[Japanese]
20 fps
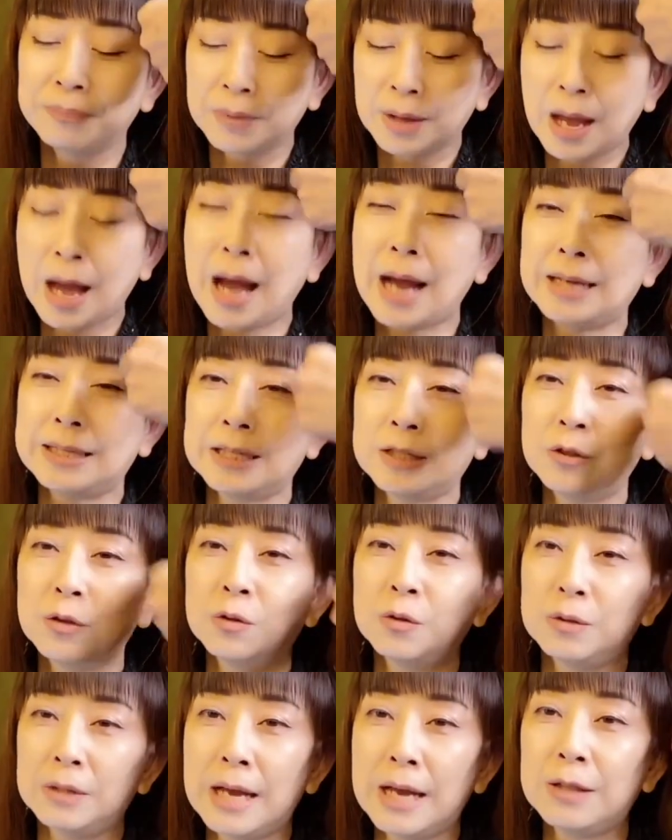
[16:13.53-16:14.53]
はい、じゃあちょっ
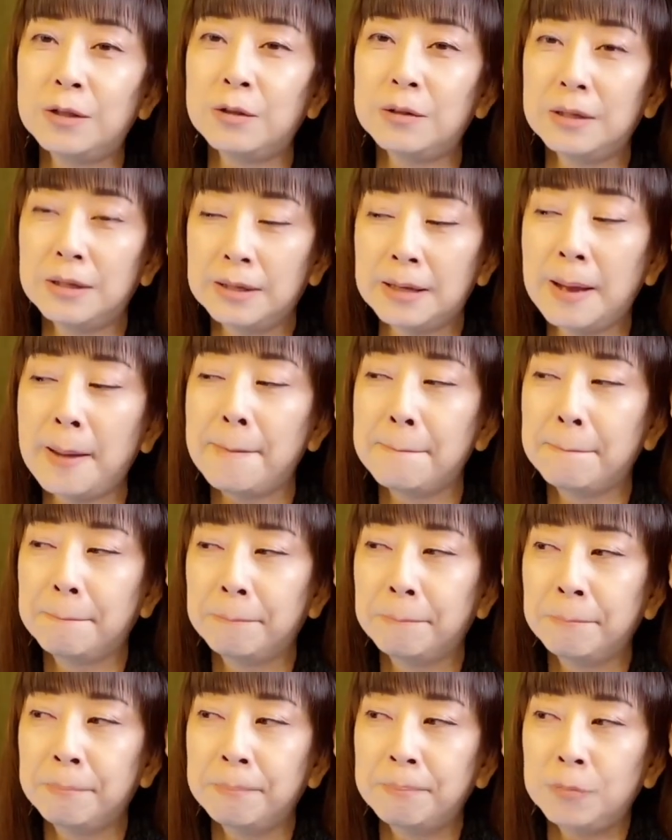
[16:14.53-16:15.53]
とね後でね
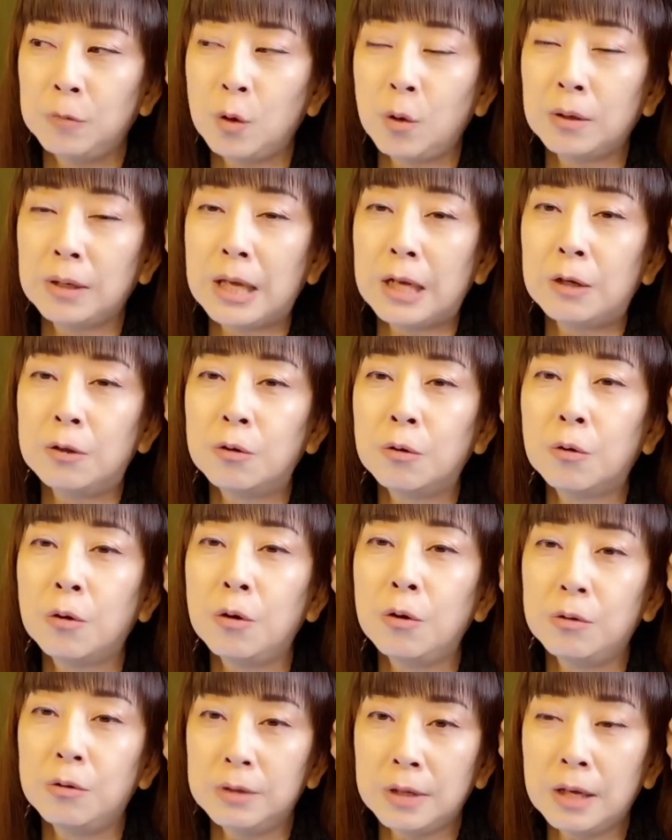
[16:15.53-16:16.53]
乗っけるとこ
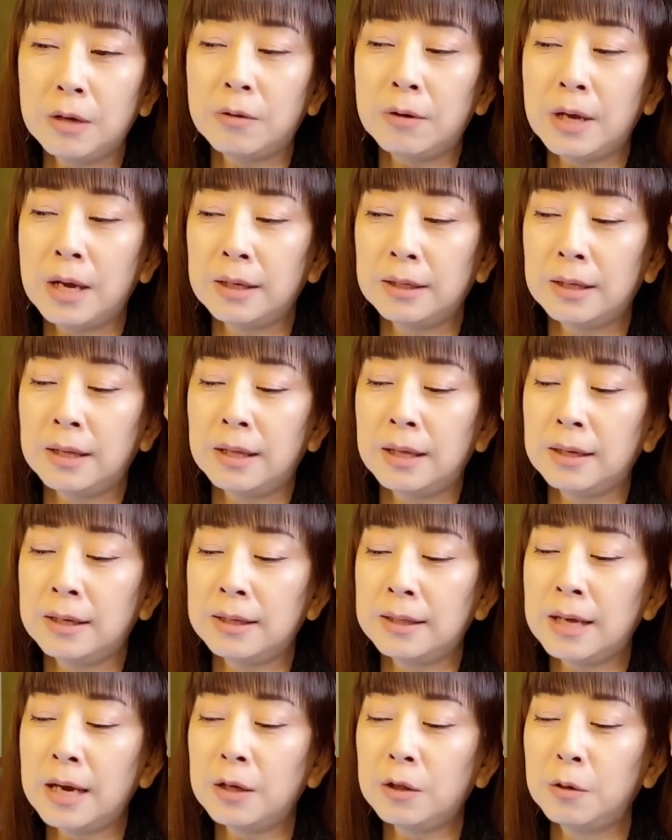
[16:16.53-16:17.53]
ろをねご覧いただ
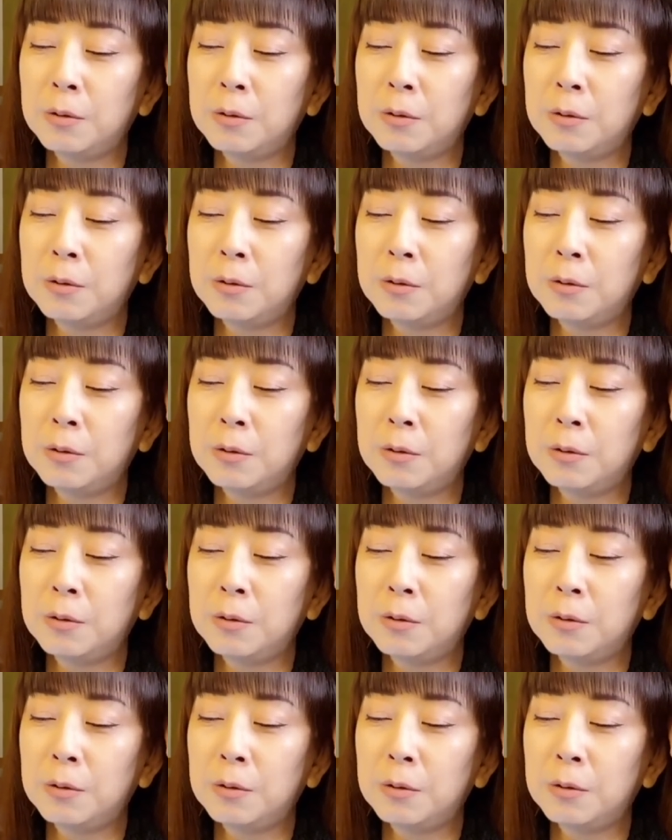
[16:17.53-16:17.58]
きたいと